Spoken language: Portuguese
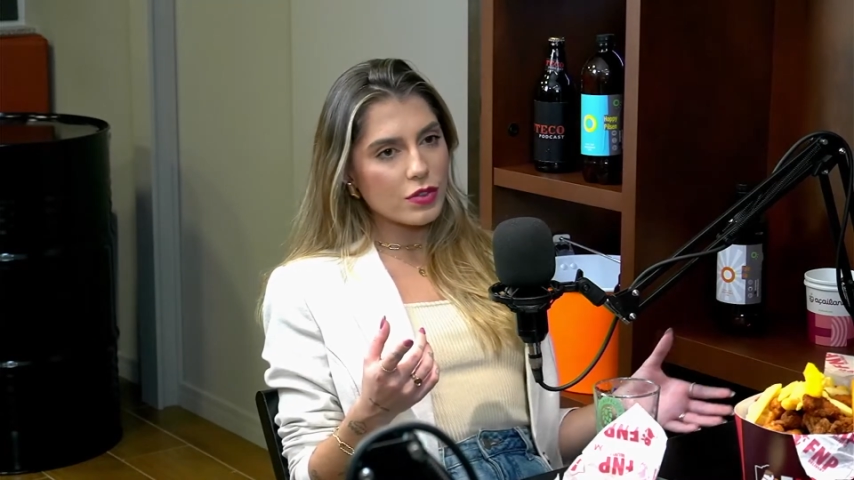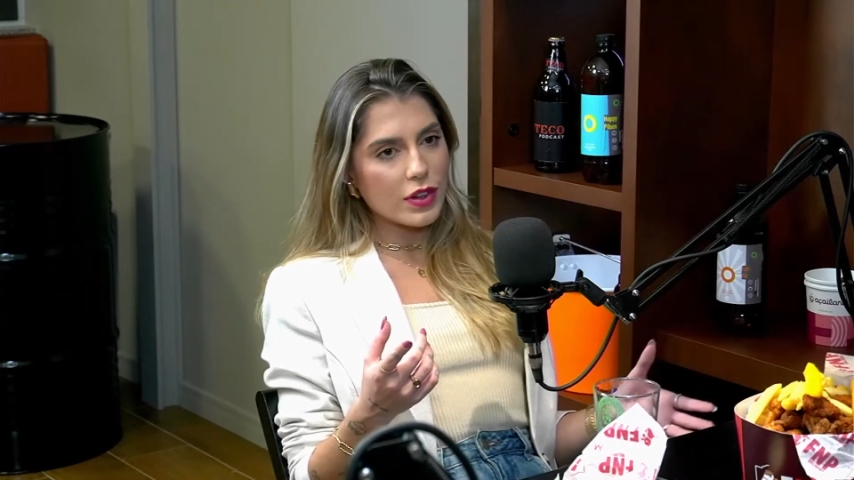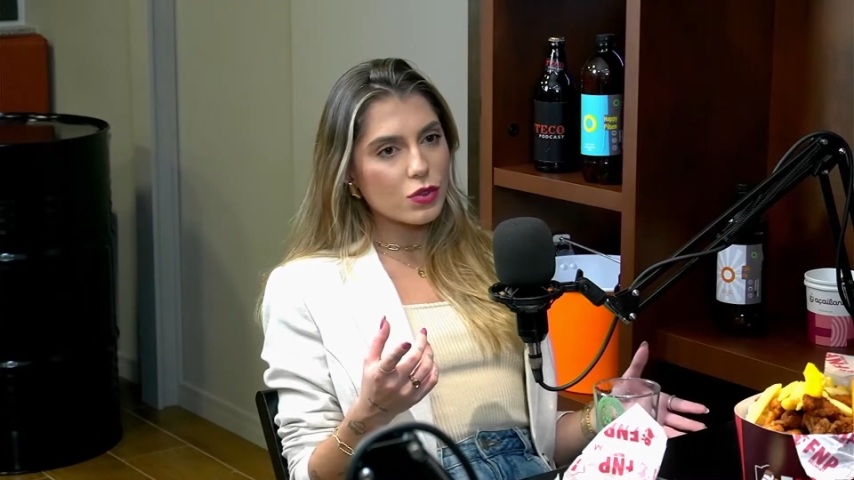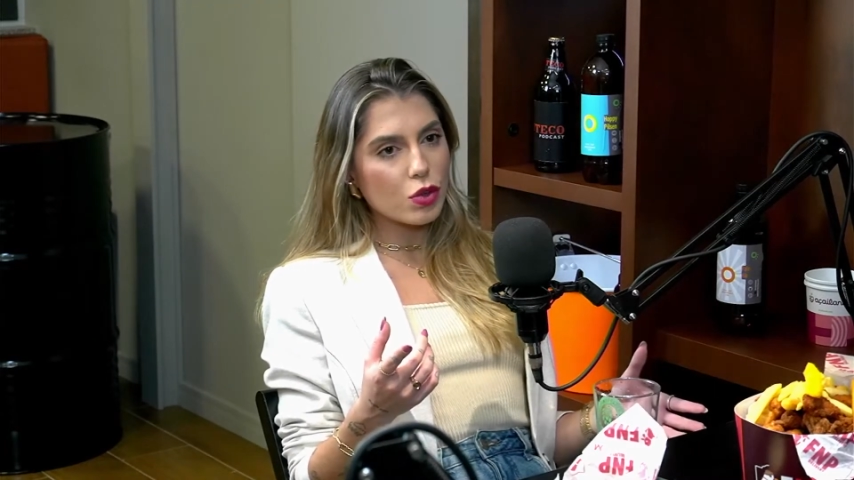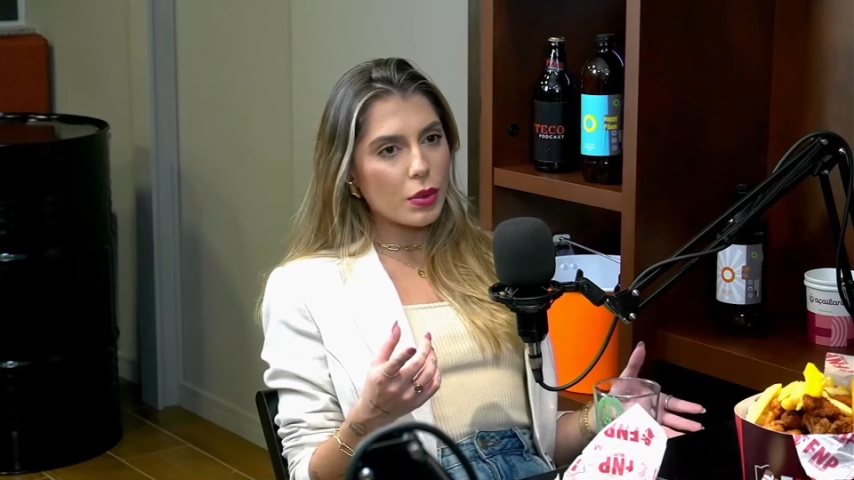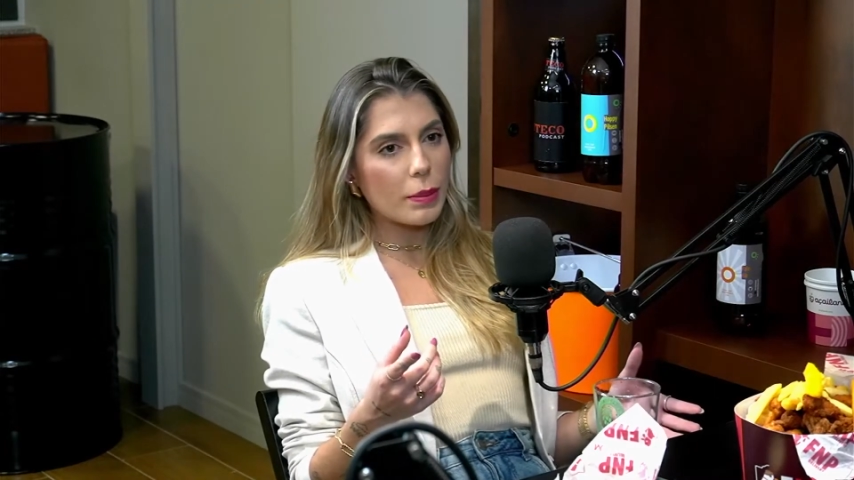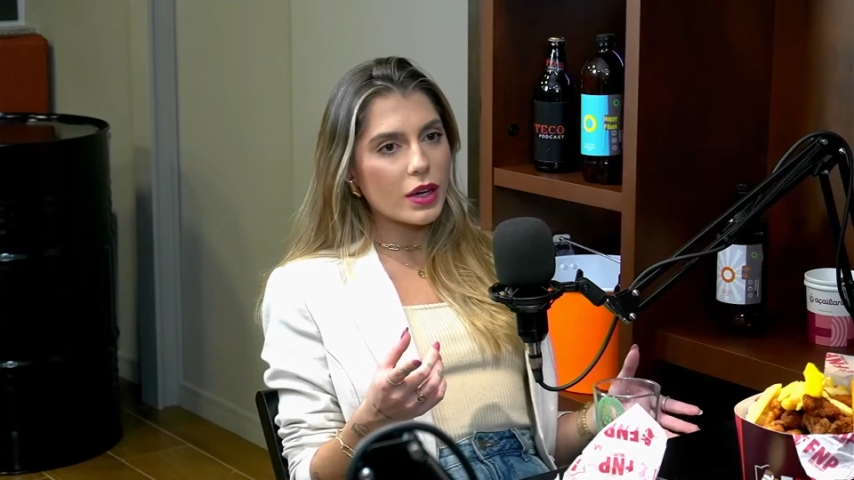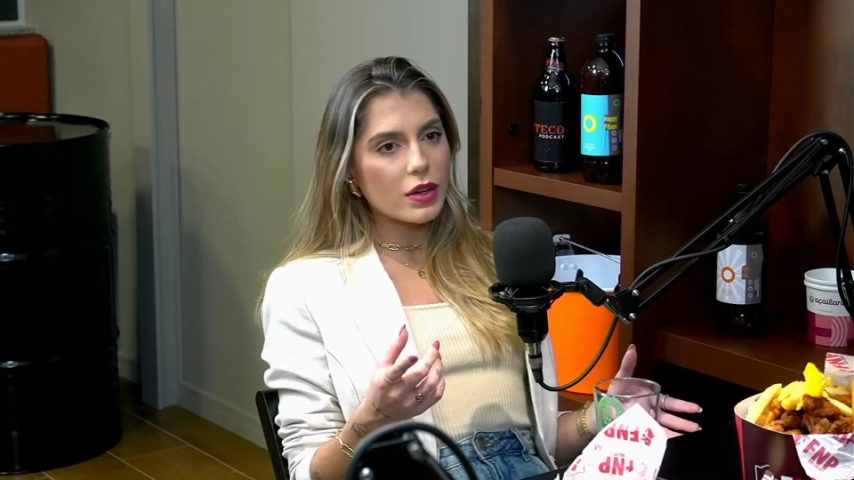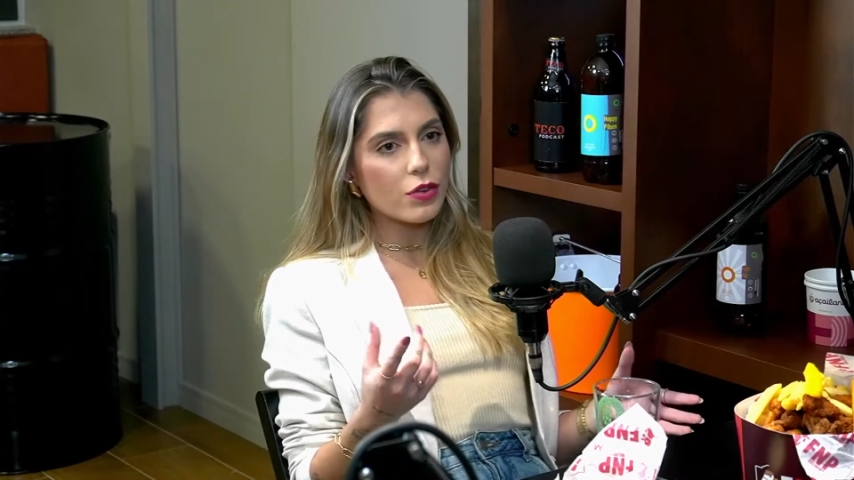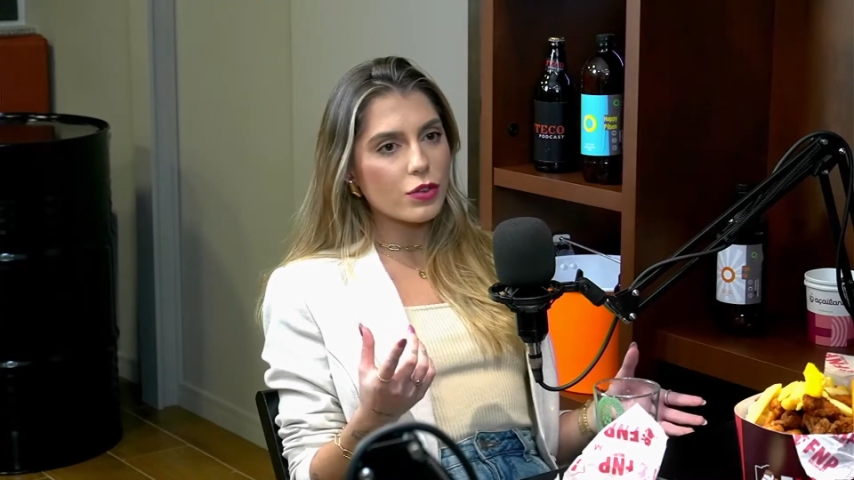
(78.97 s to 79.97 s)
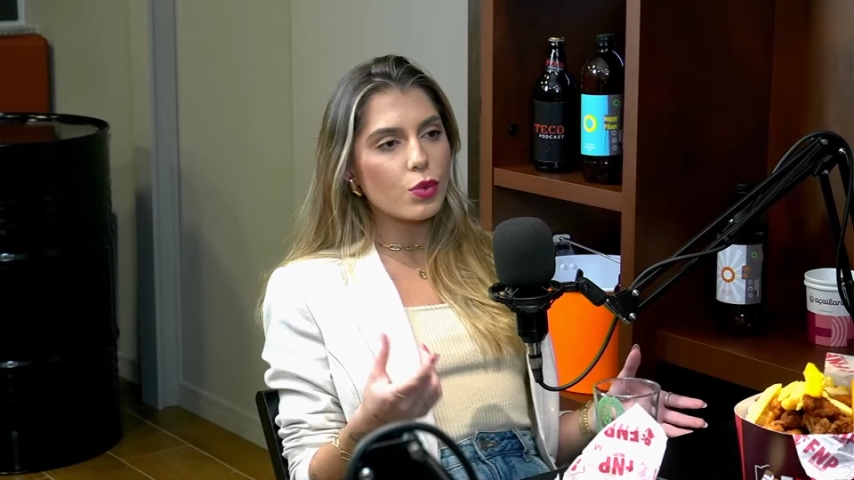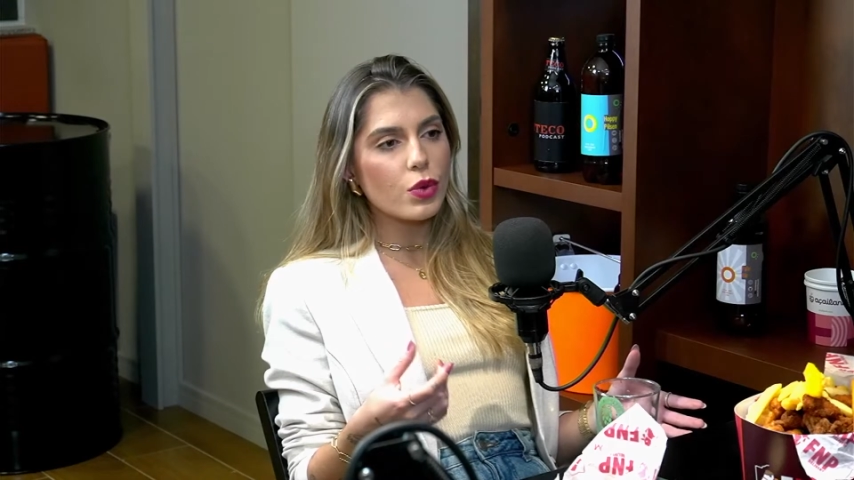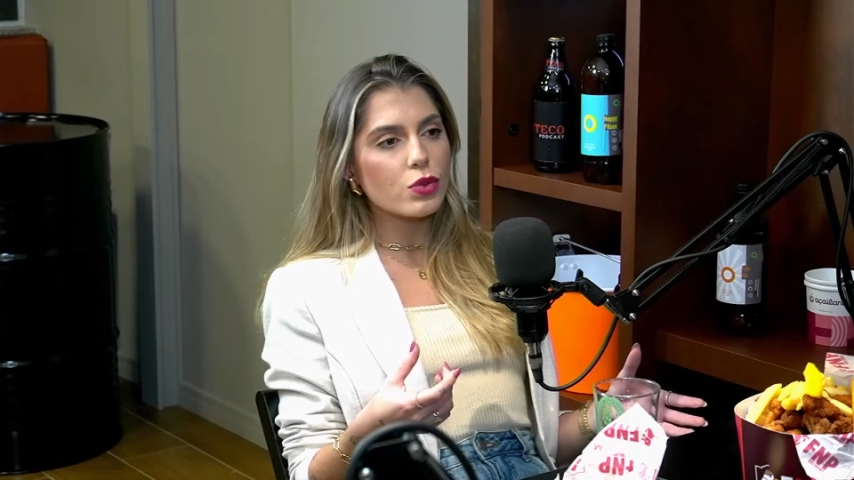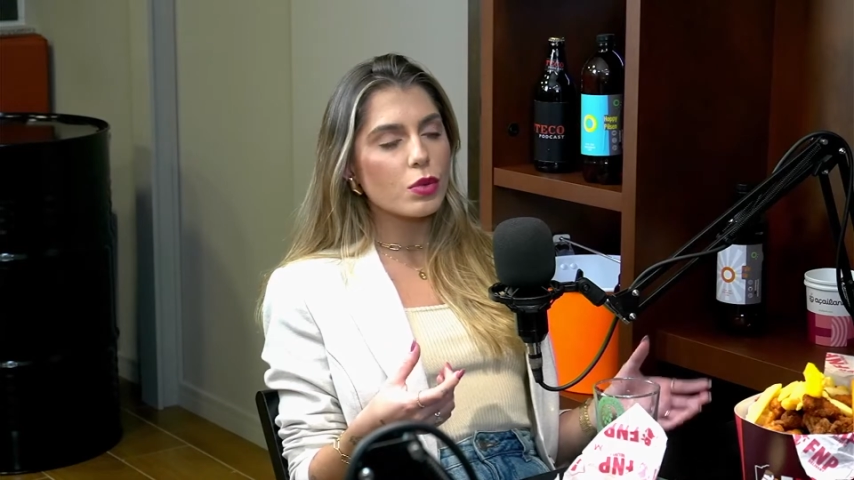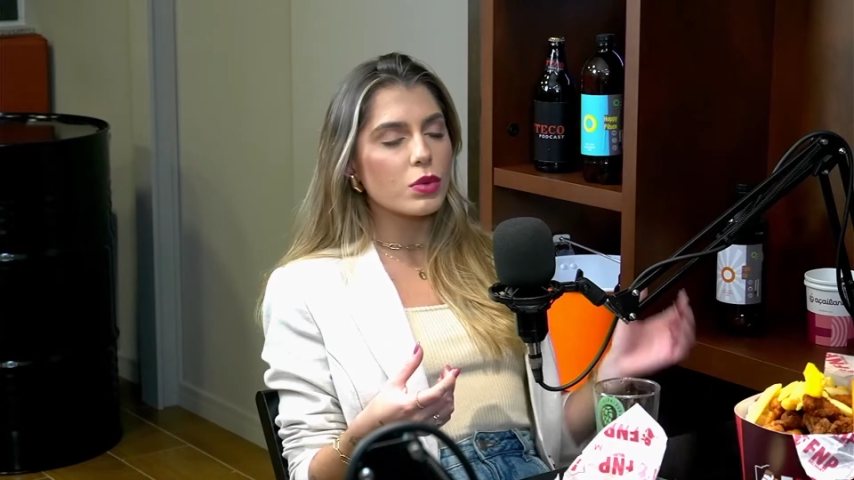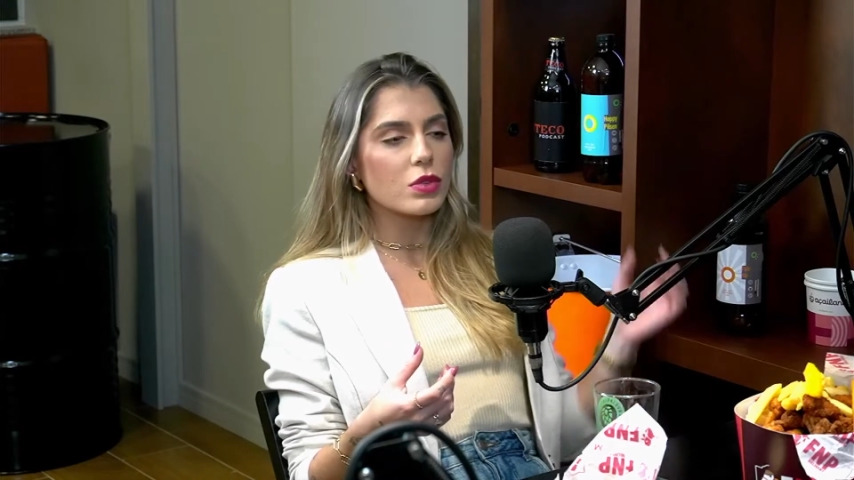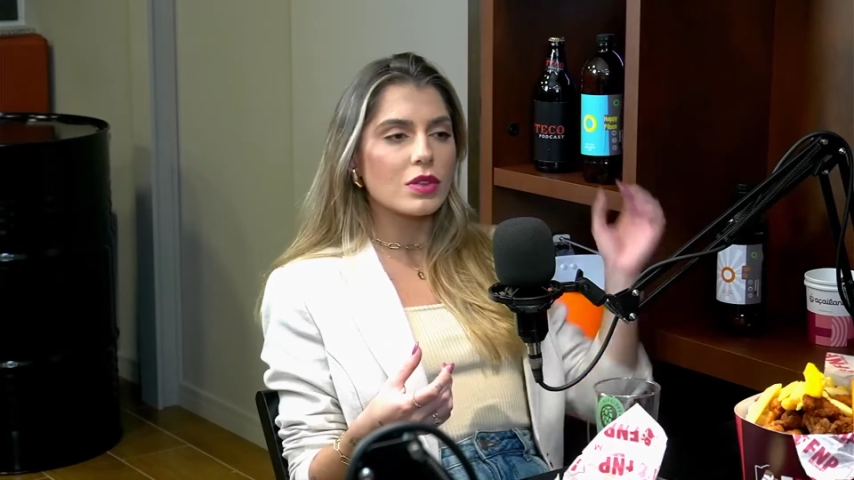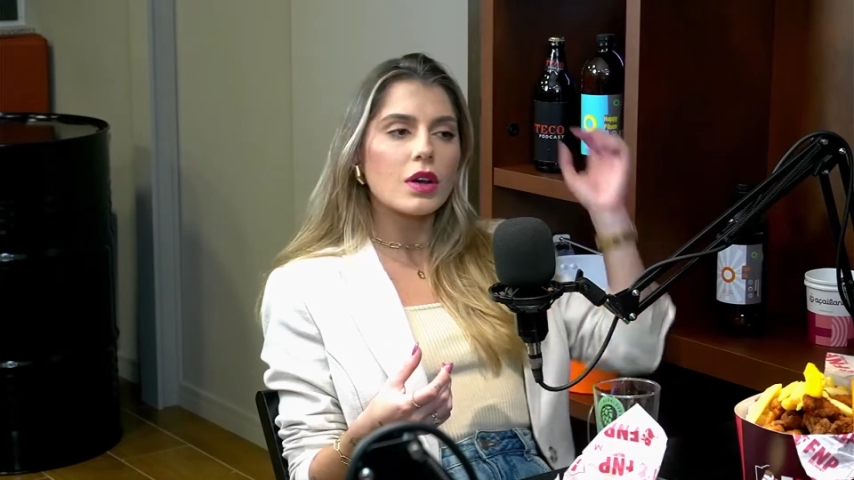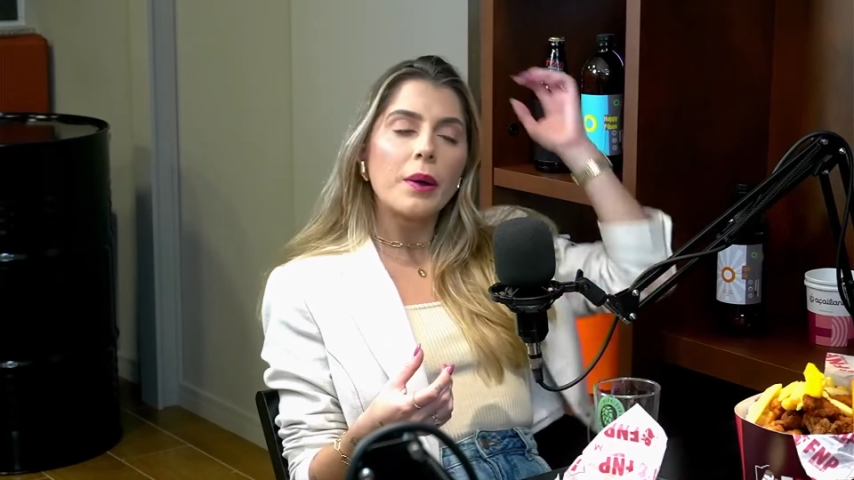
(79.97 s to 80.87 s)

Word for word: falando sobre a Bianca, eu fiz um reel sobre isso.